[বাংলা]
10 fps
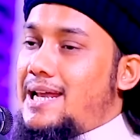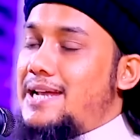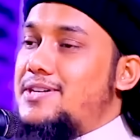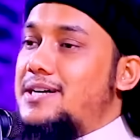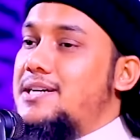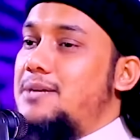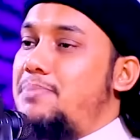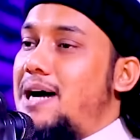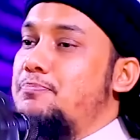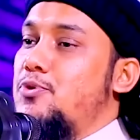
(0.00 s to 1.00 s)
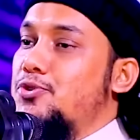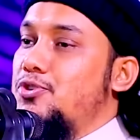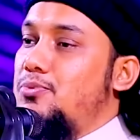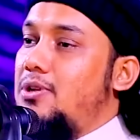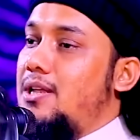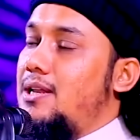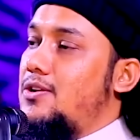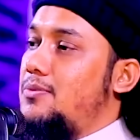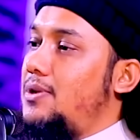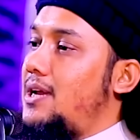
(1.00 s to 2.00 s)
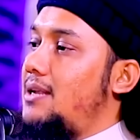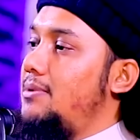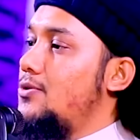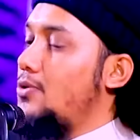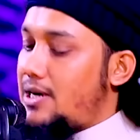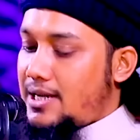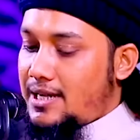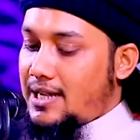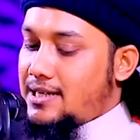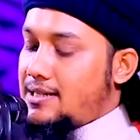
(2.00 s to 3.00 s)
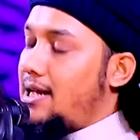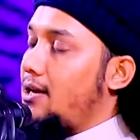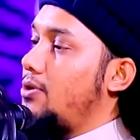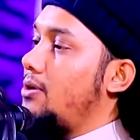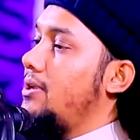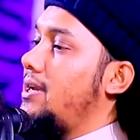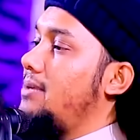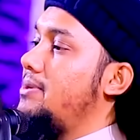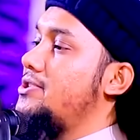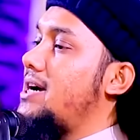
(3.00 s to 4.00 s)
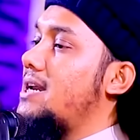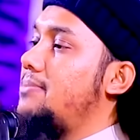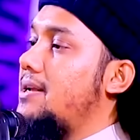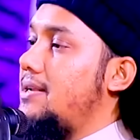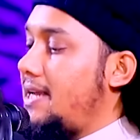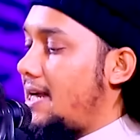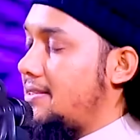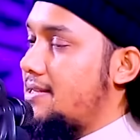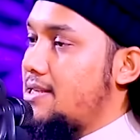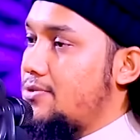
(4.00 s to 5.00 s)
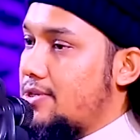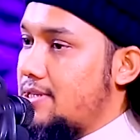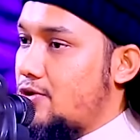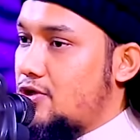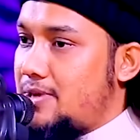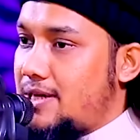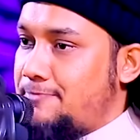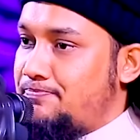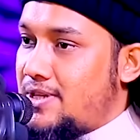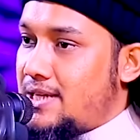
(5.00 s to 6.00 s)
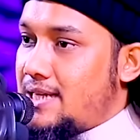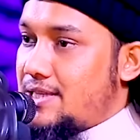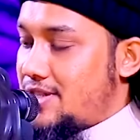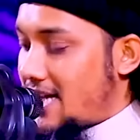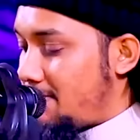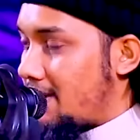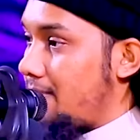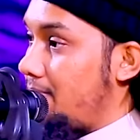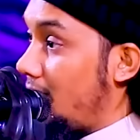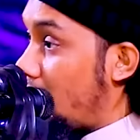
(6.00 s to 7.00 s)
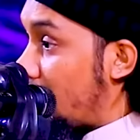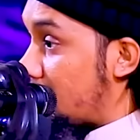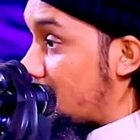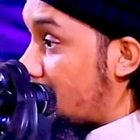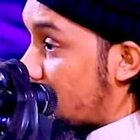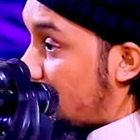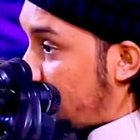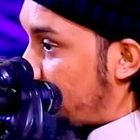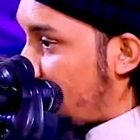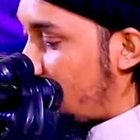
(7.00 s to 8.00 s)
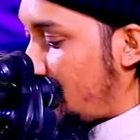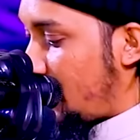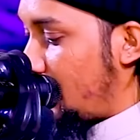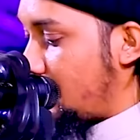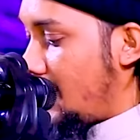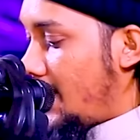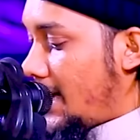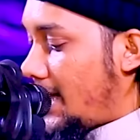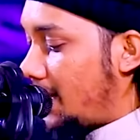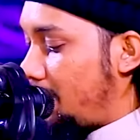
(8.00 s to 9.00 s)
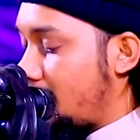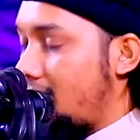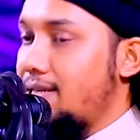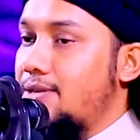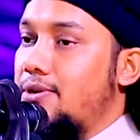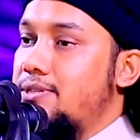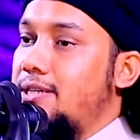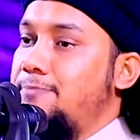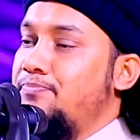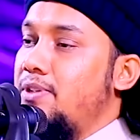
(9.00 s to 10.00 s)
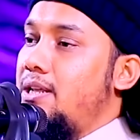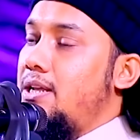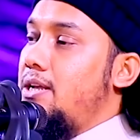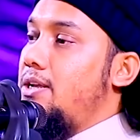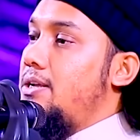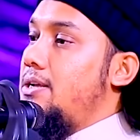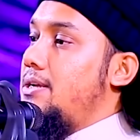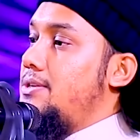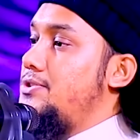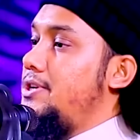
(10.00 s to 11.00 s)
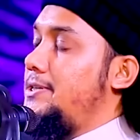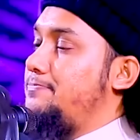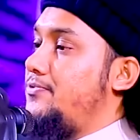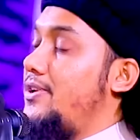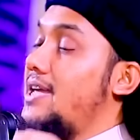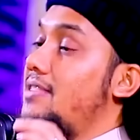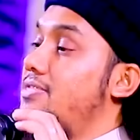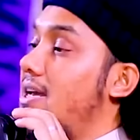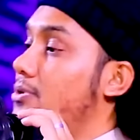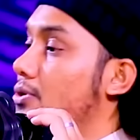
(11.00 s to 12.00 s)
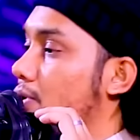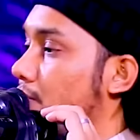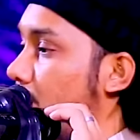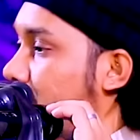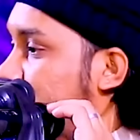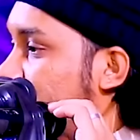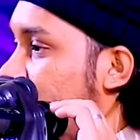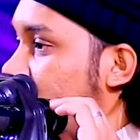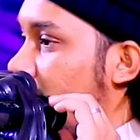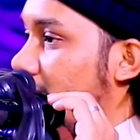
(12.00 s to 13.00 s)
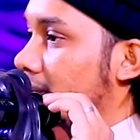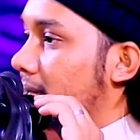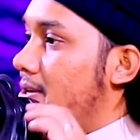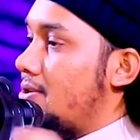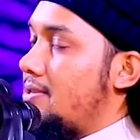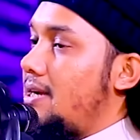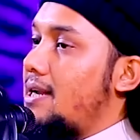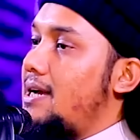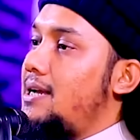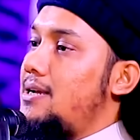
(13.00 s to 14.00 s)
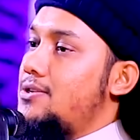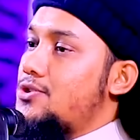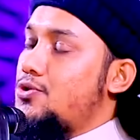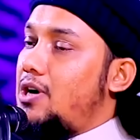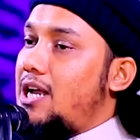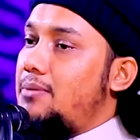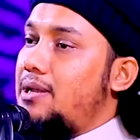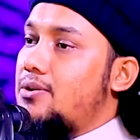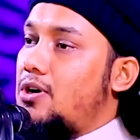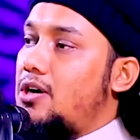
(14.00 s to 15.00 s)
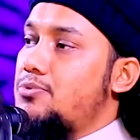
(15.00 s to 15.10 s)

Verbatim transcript: এই চারটা পাপ করতো বলে আল্লাহ রবুল্লা আলমিন কোরআনে এই আল কোরআনুল কেরিমে চারবার এই আয়াত নাজিল করেছেন কতবার চারবার মিলও আছে চারটা পাপ চারবার আয়াত আল্লাহ পাক নাজিল করেছেন যে ফ্যাকাত দেবহু তারা সোয়েবের কম